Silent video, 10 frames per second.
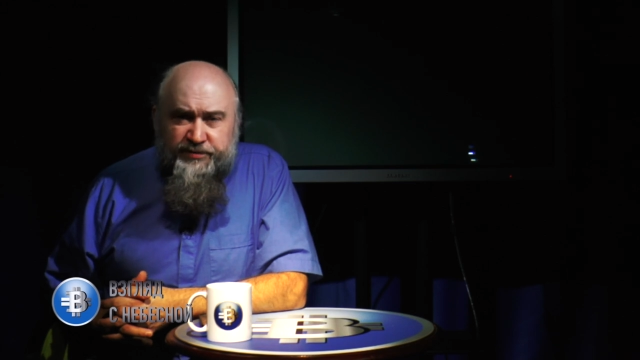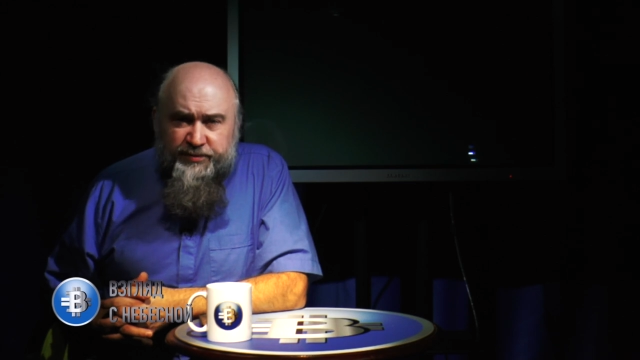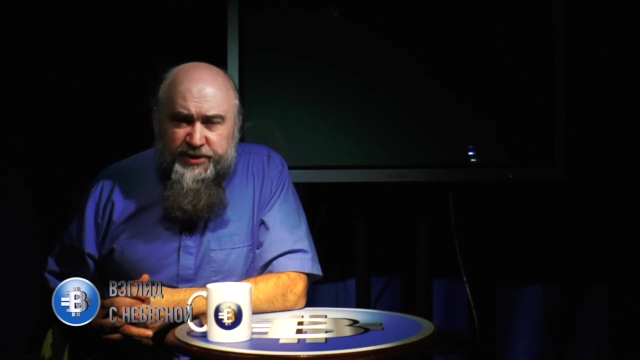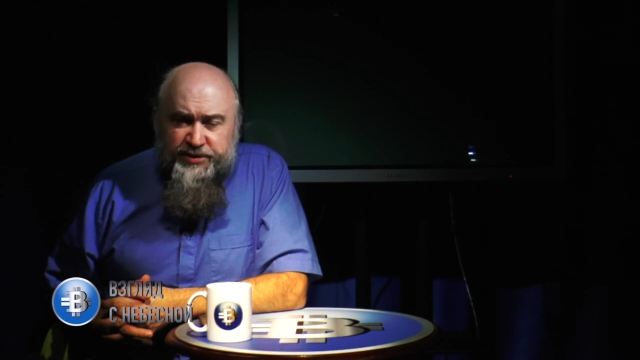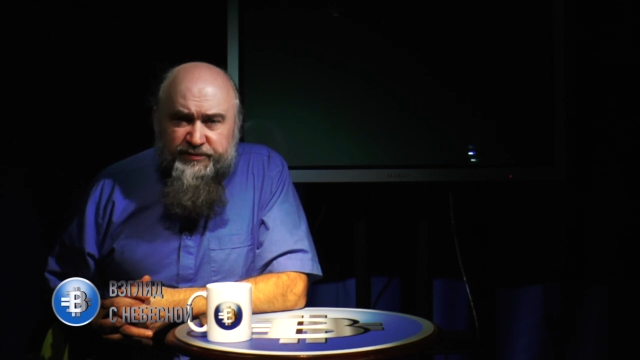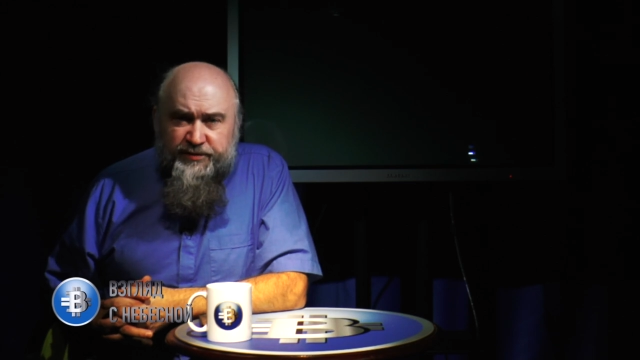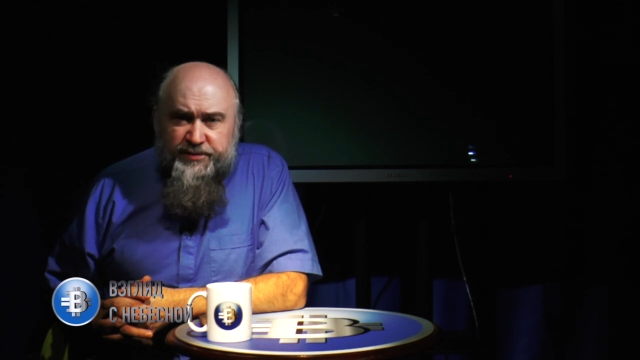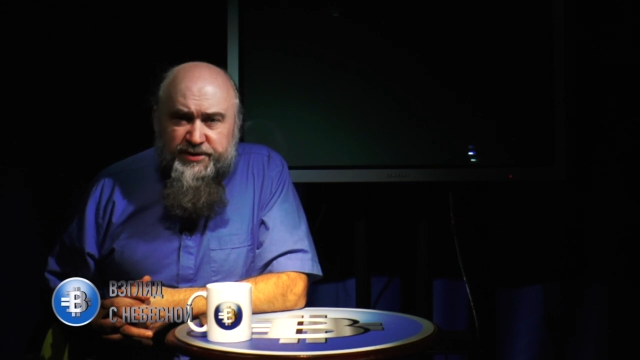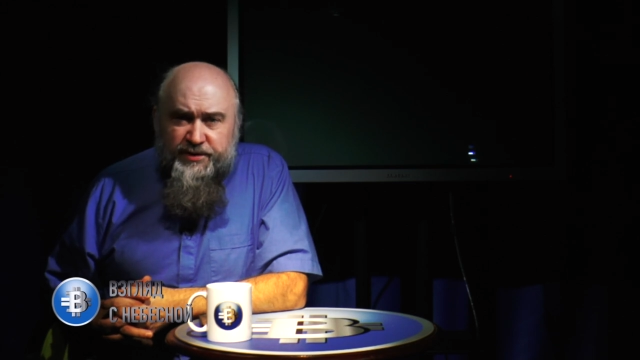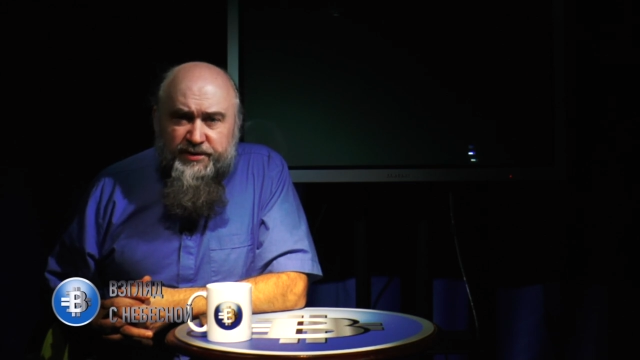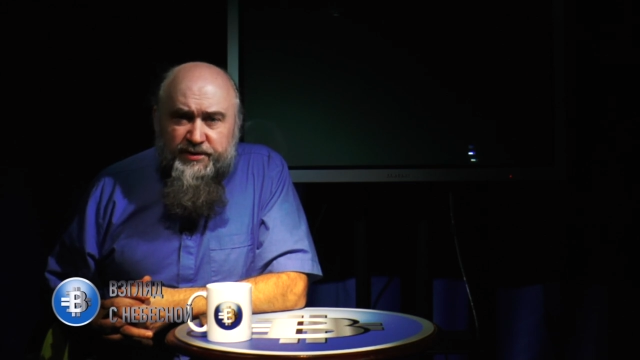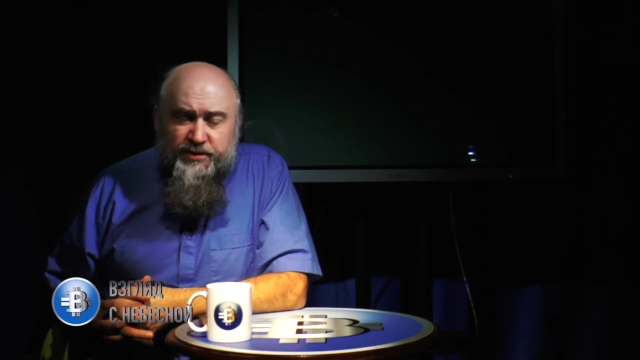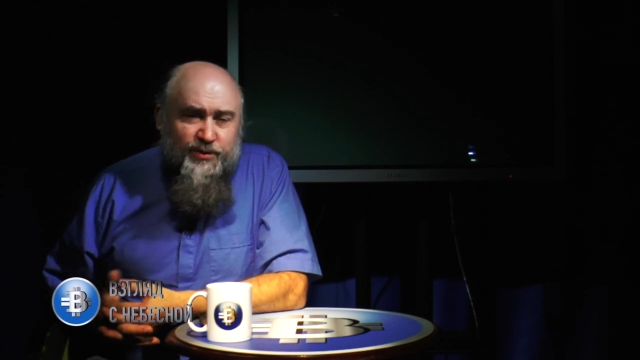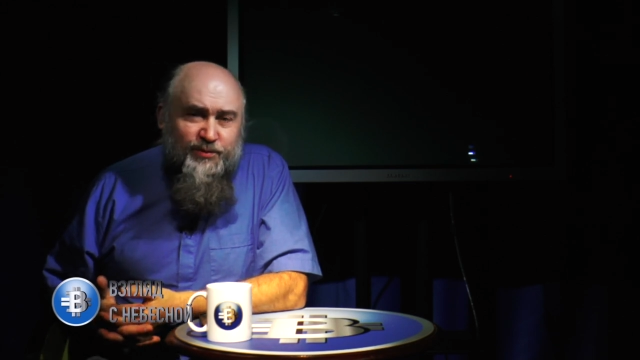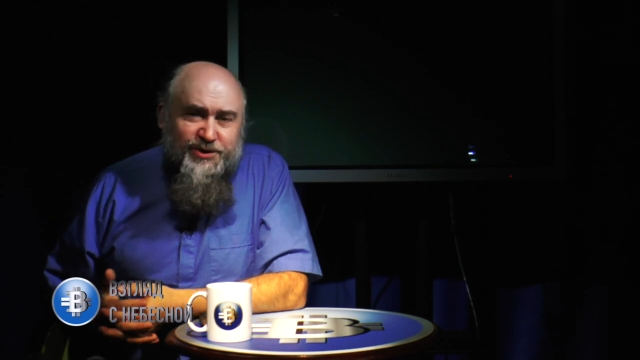не вмешиваемся.
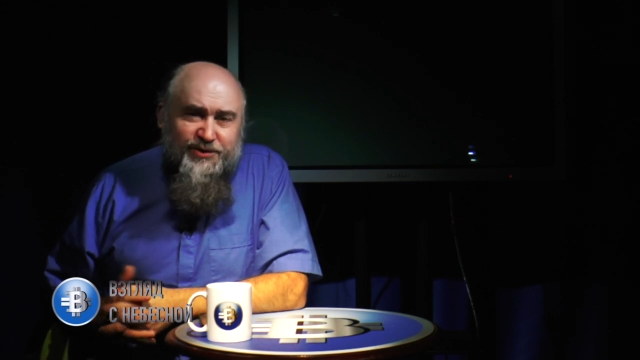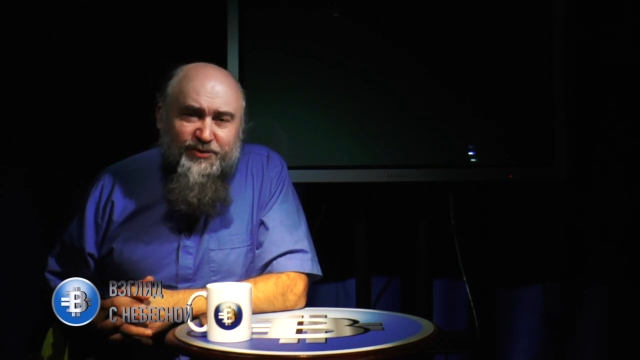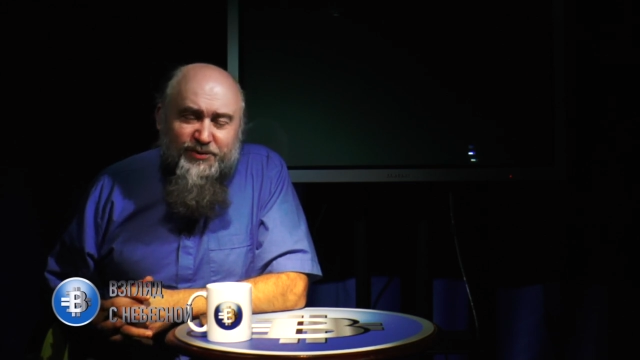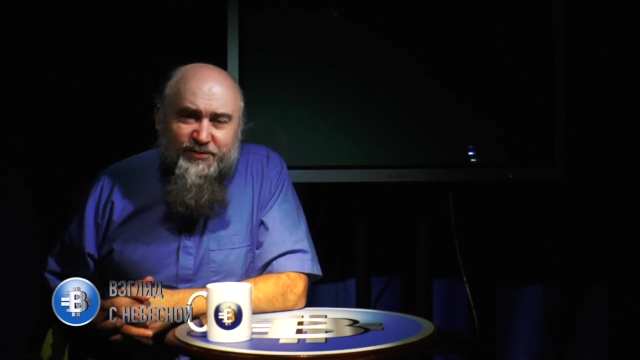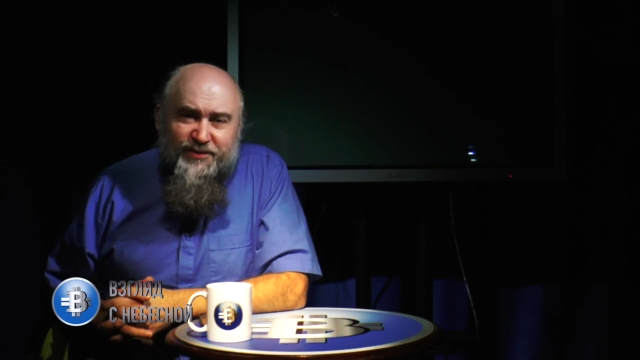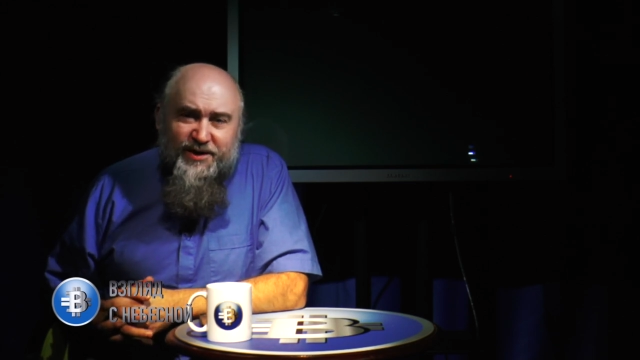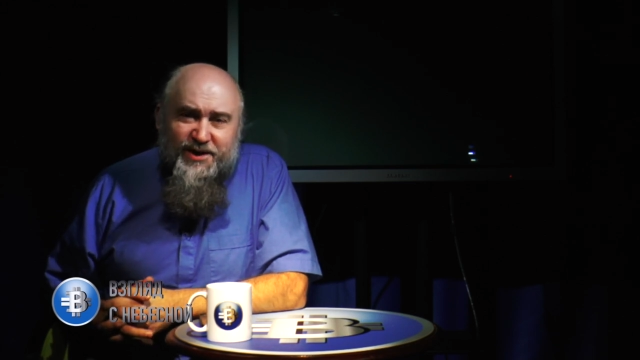Но мы живем,